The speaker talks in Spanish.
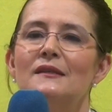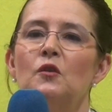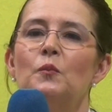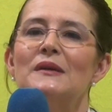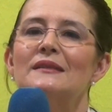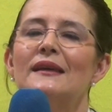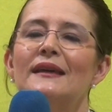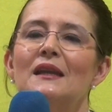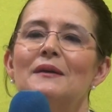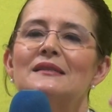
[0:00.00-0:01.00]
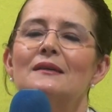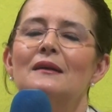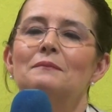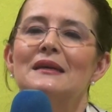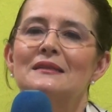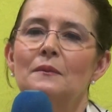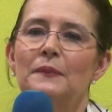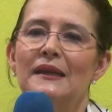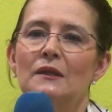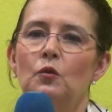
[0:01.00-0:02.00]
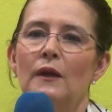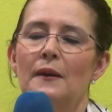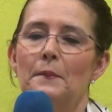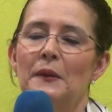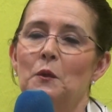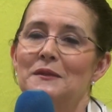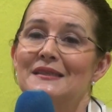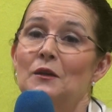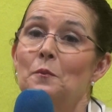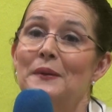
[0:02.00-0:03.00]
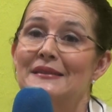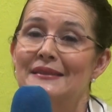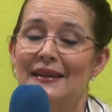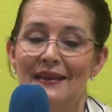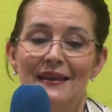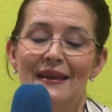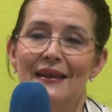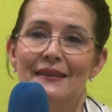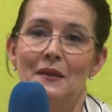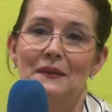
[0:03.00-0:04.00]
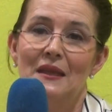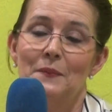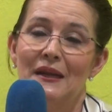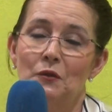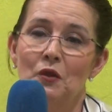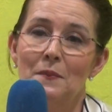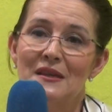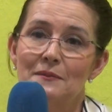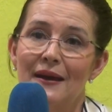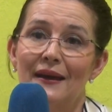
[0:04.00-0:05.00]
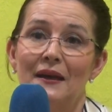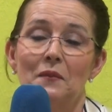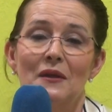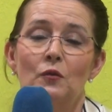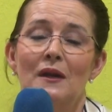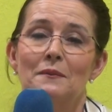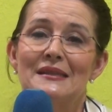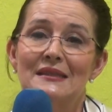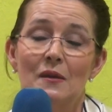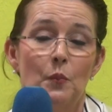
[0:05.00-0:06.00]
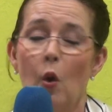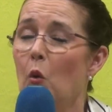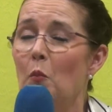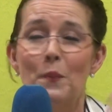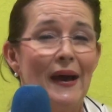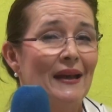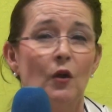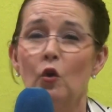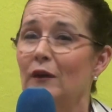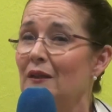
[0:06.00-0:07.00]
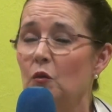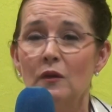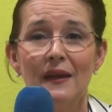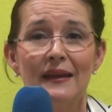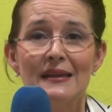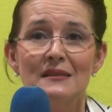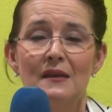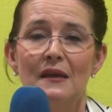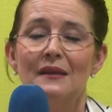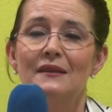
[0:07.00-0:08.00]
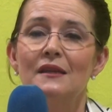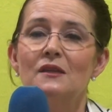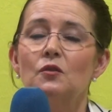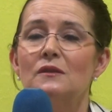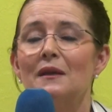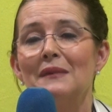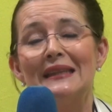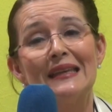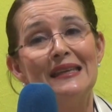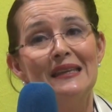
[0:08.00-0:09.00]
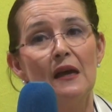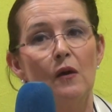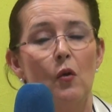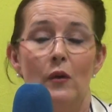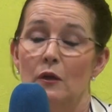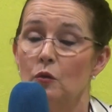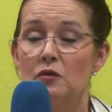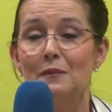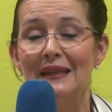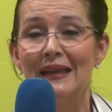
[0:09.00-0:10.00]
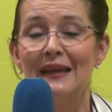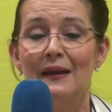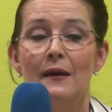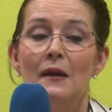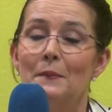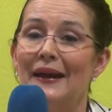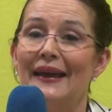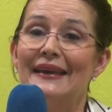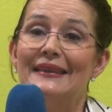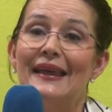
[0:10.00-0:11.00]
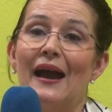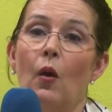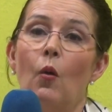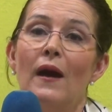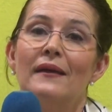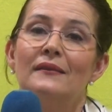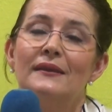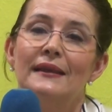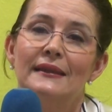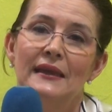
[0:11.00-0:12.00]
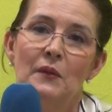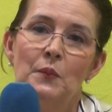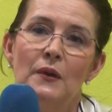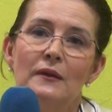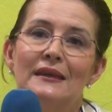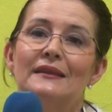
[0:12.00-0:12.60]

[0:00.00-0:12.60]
a ser un pastel que le vas a dar más temperatura, pero vas a hacer un pastel de temperatura más baja, que va a durar más tiempo, o un pan o lo que tú quieras, tienes que usar mantequilla o incluso manteca para que te aguante el tiempo y